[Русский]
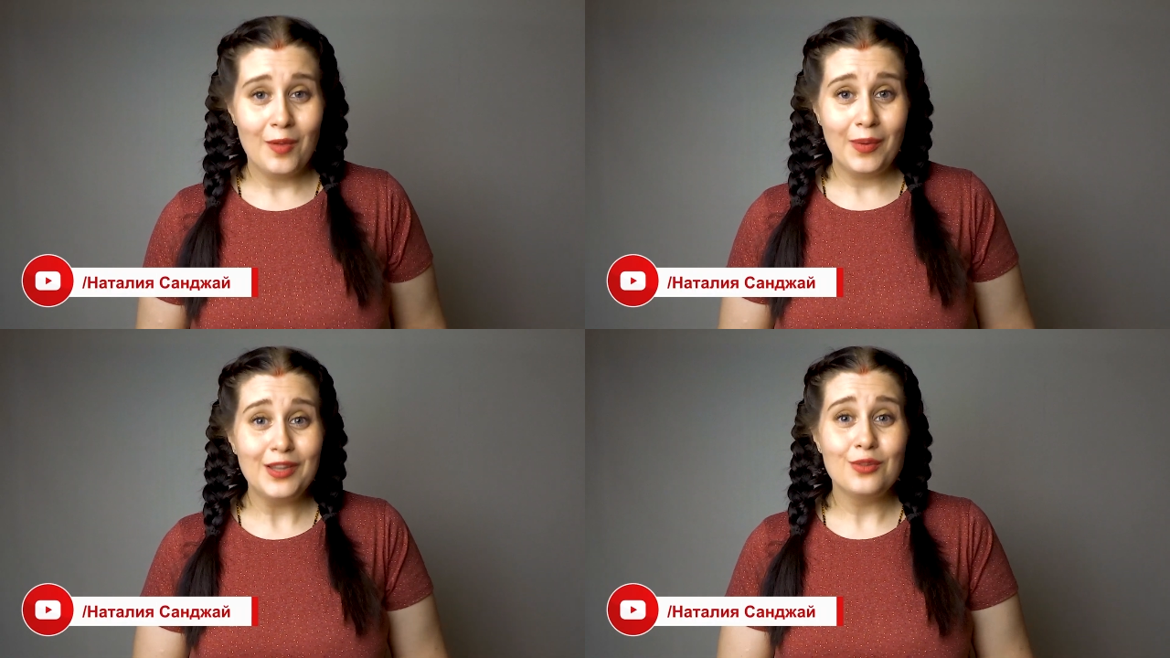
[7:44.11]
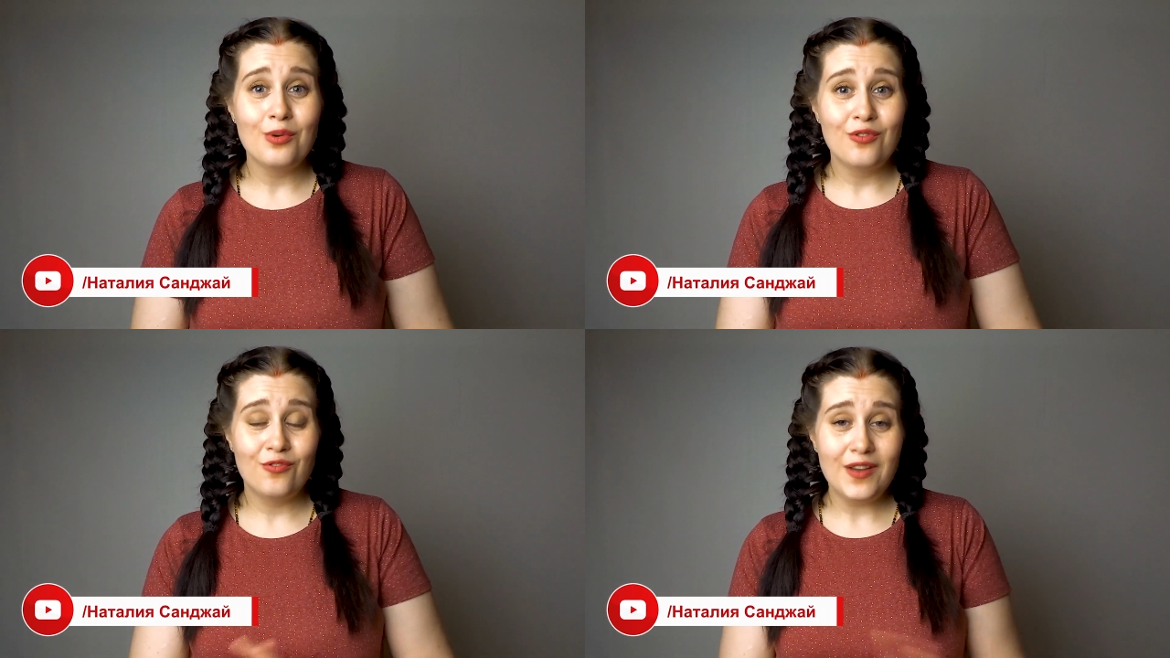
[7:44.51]

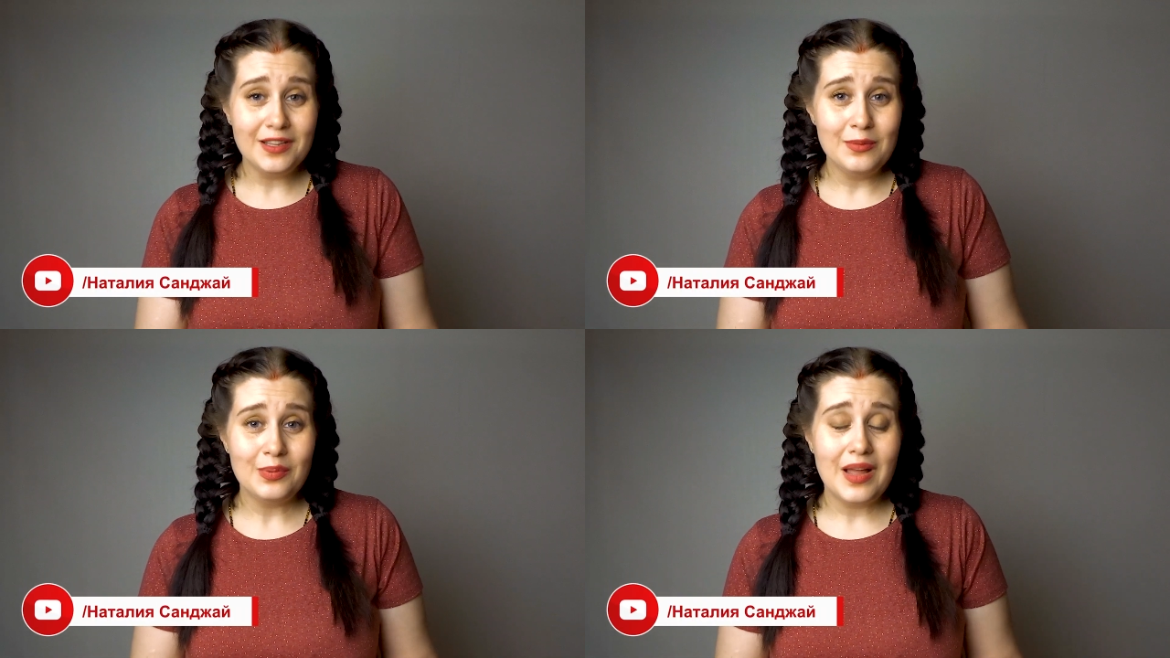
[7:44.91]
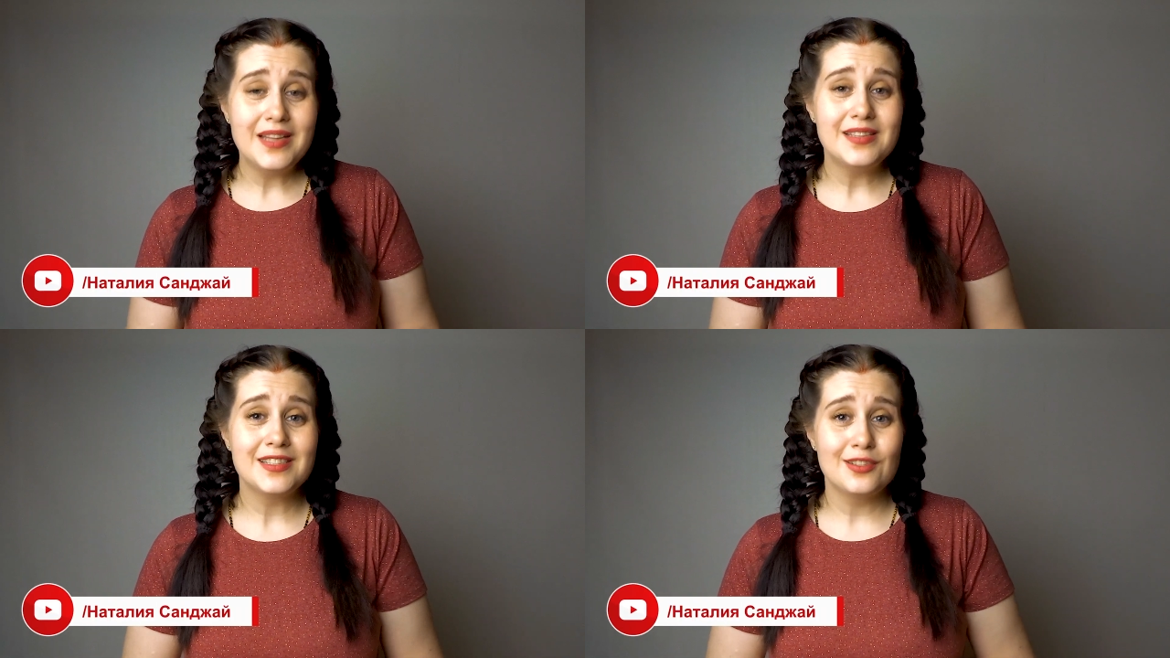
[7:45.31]
Поэтому в этом
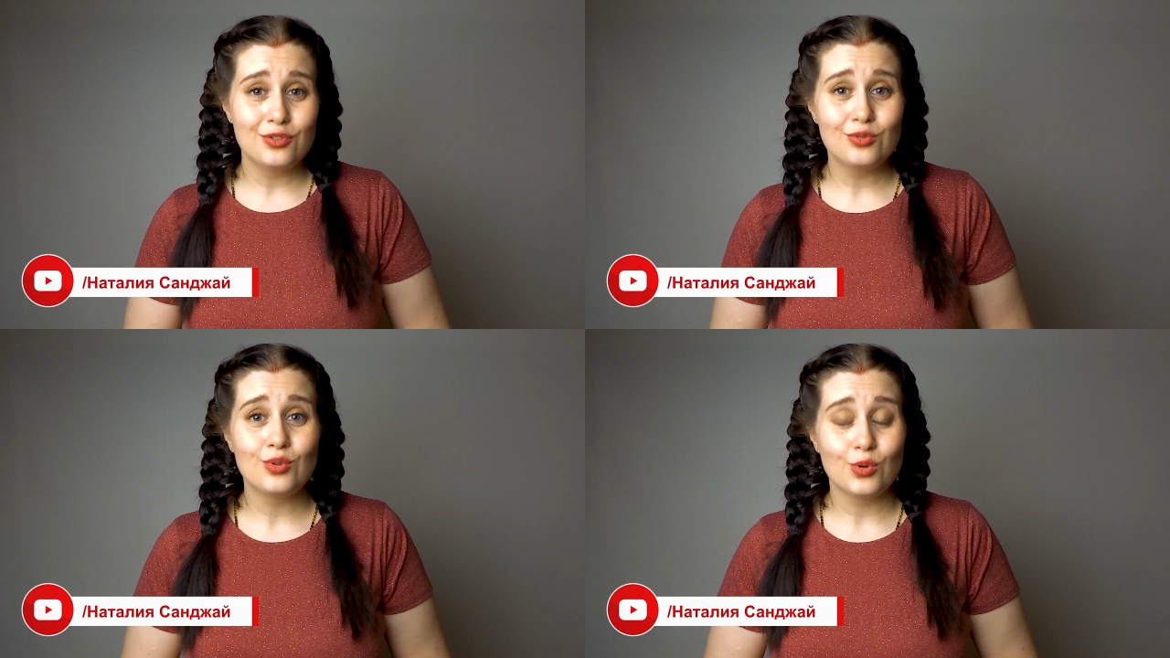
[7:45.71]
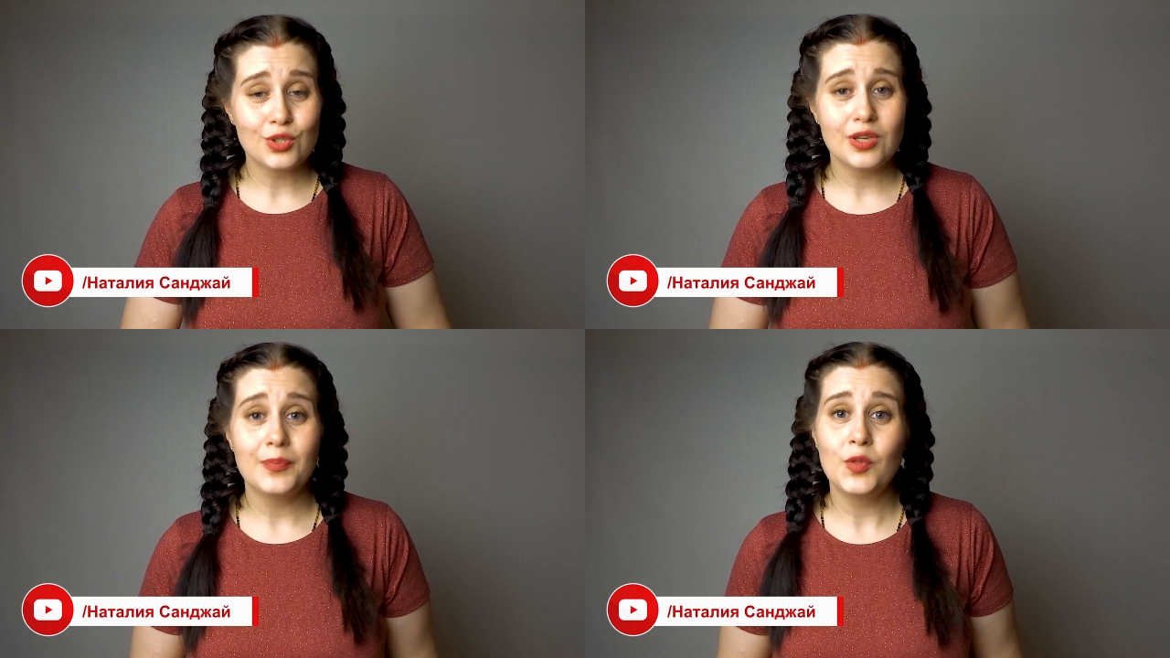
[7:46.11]
плане Сандю
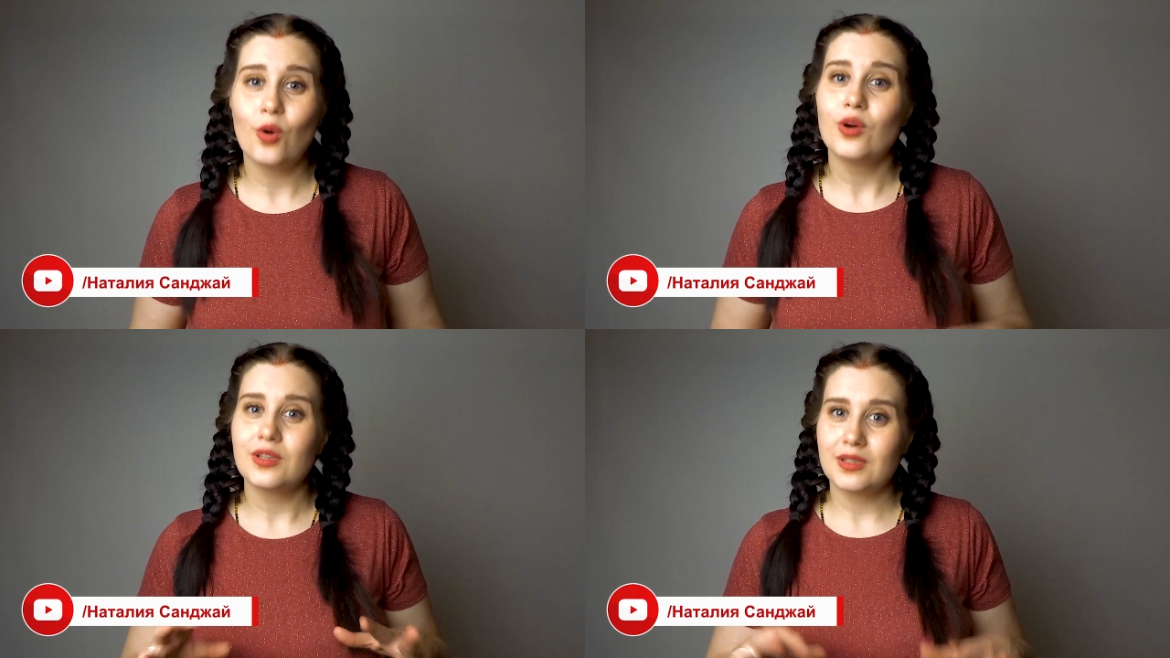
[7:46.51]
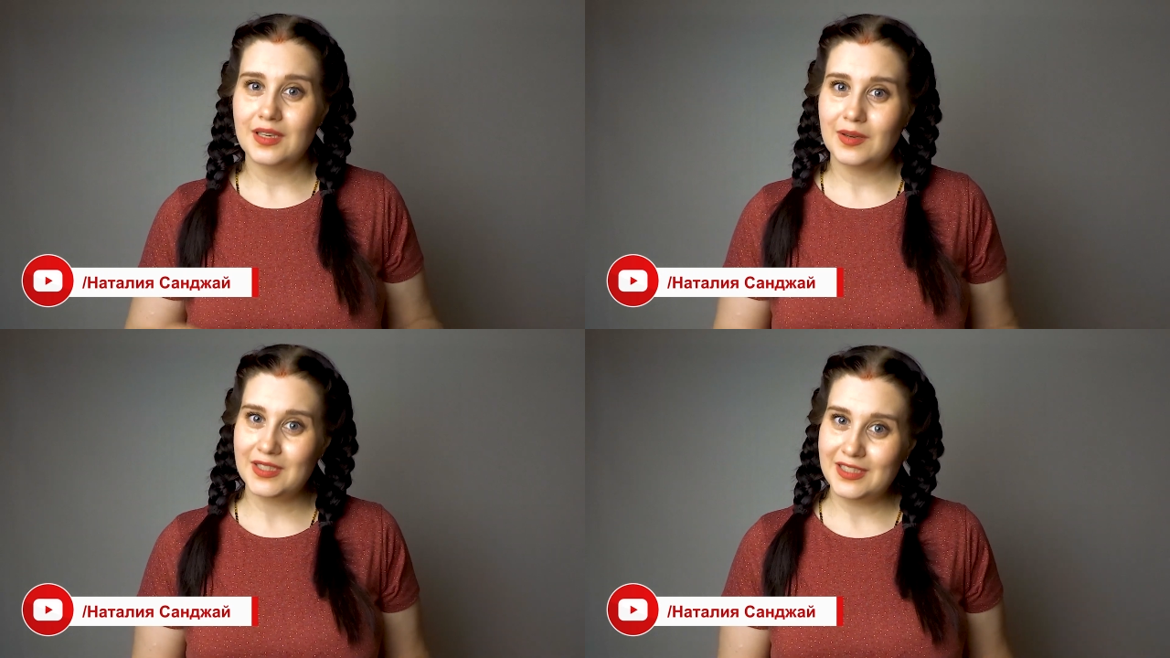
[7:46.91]
тоже, но
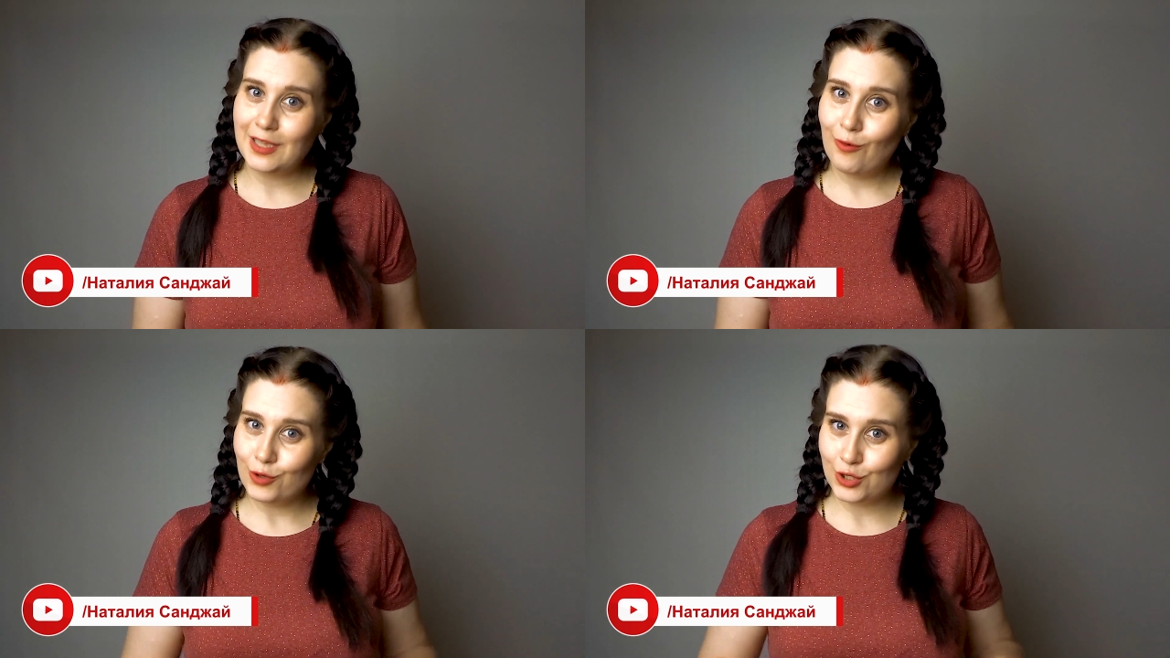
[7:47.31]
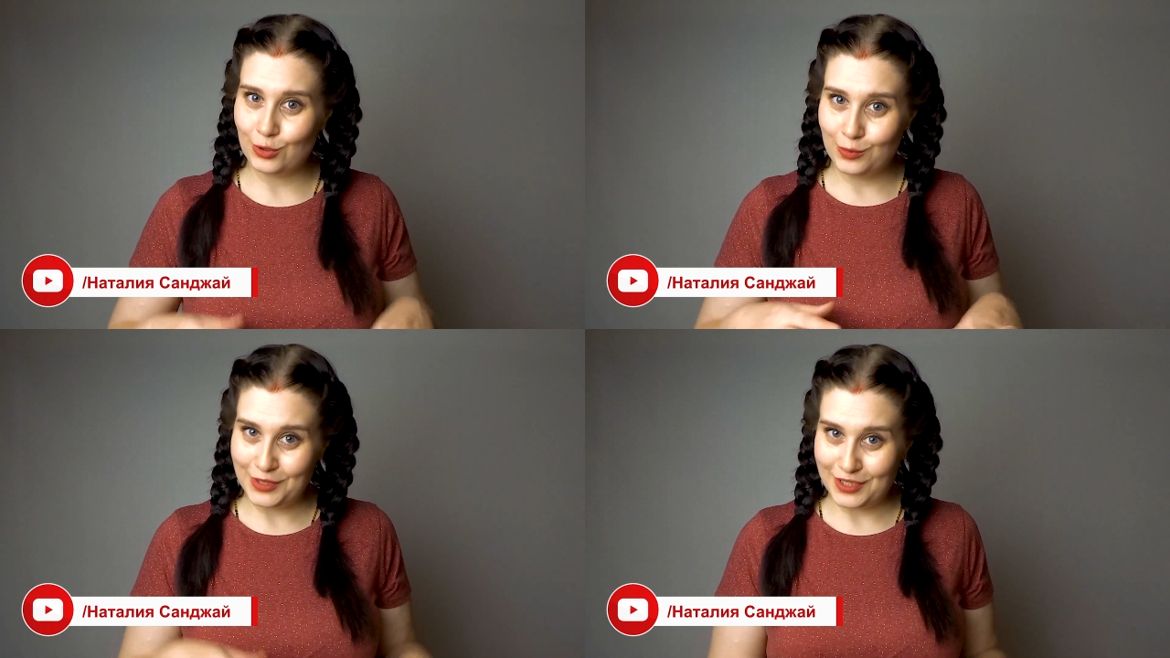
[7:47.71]
из-за того,
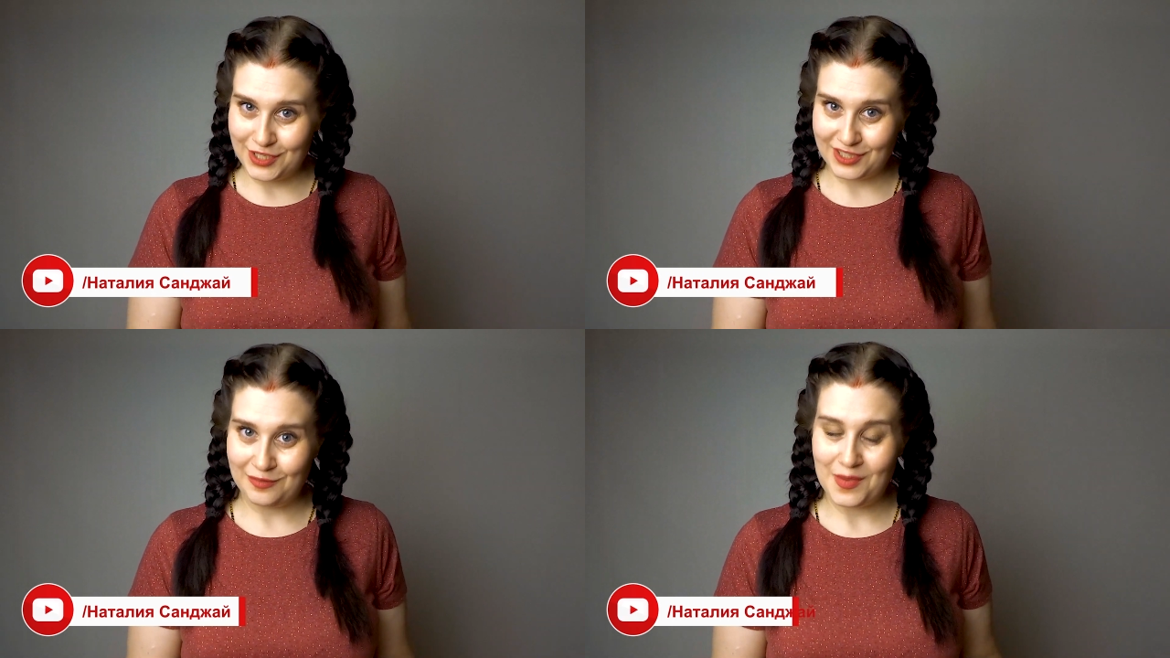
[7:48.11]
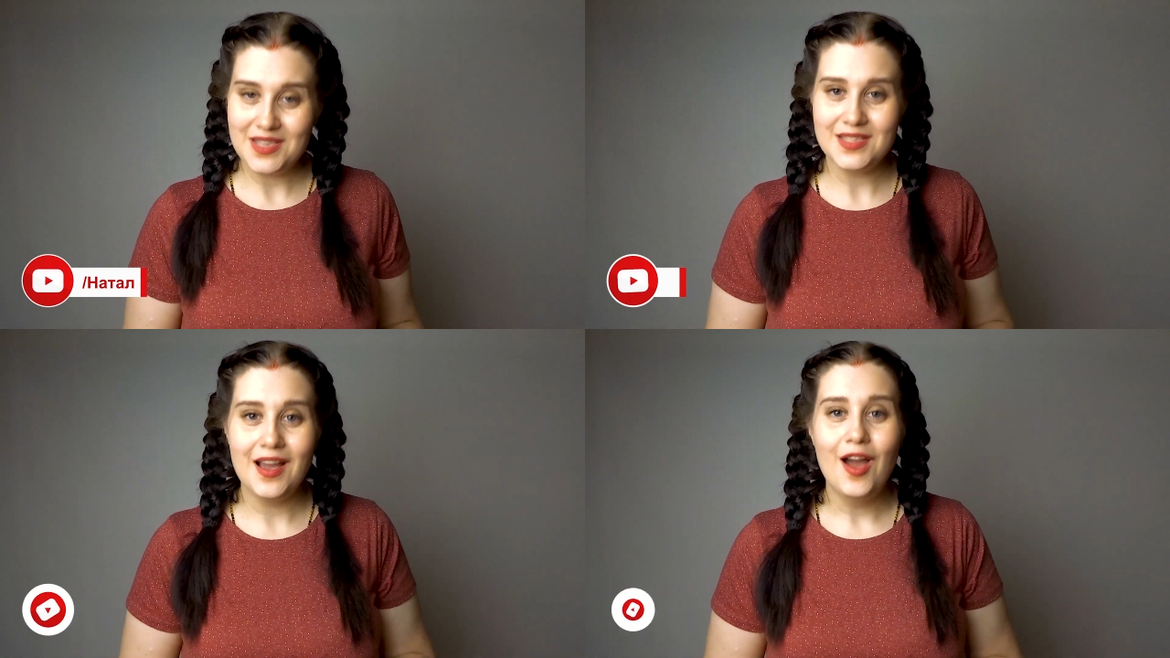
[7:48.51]
что мы сейчас
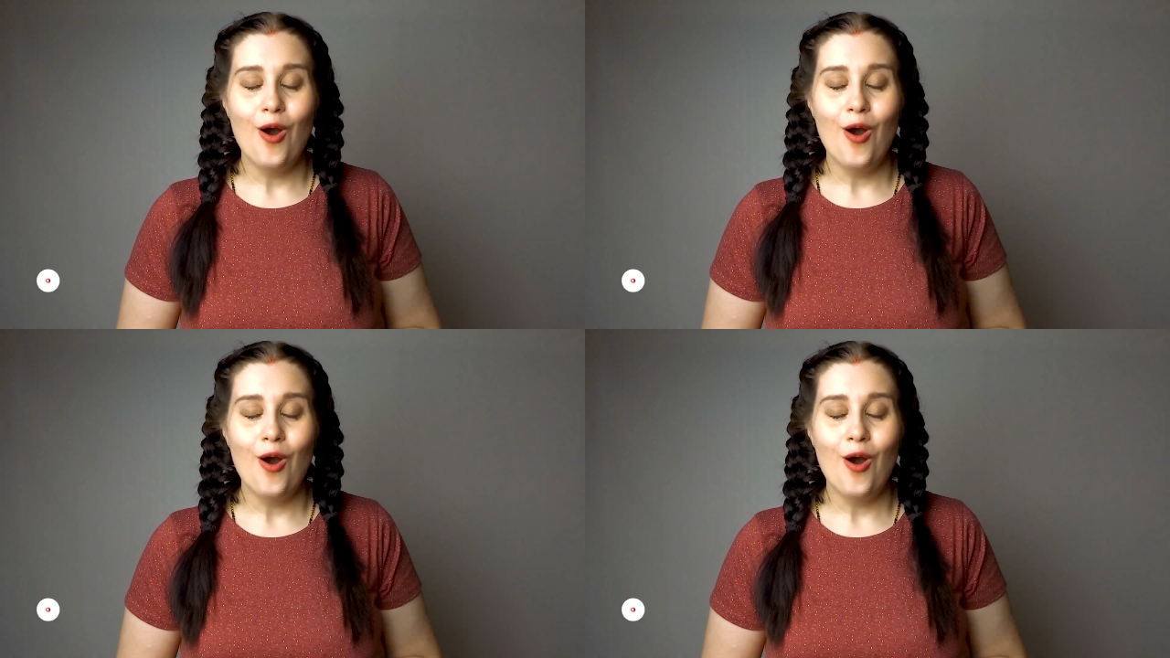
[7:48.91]
вместе,